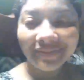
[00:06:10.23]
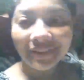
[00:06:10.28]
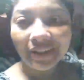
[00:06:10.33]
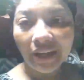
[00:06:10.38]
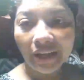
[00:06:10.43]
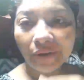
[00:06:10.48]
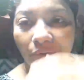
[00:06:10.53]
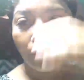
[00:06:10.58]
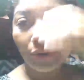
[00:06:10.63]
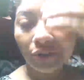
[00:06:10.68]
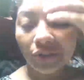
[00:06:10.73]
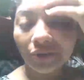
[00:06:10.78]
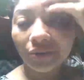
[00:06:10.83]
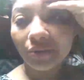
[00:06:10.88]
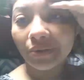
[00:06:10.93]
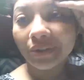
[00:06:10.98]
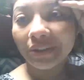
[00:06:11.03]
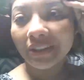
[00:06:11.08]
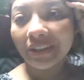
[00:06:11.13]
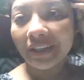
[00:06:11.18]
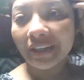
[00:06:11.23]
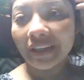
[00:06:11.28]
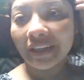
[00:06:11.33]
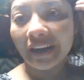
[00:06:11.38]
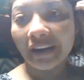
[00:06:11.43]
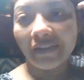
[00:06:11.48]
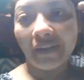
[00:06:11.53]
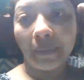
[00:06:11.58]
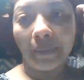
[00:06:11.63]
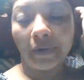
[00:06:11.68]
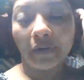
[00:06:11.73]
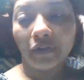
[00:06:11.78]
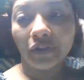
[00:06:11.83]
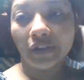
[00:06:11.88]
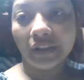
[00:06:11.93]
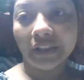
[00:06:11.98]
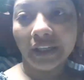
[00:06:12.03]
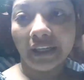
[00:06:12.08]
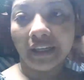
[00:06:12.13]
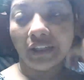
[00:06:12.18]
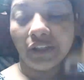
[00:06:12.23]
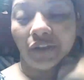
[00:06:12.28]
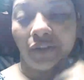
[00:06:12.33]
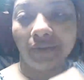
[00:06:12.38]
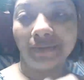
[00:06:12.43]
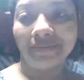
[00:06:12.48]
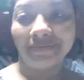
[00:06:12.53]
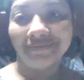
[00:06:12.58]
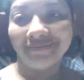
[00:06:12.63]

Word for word: Tá aí ontem eu não consegui gravar pra vocês.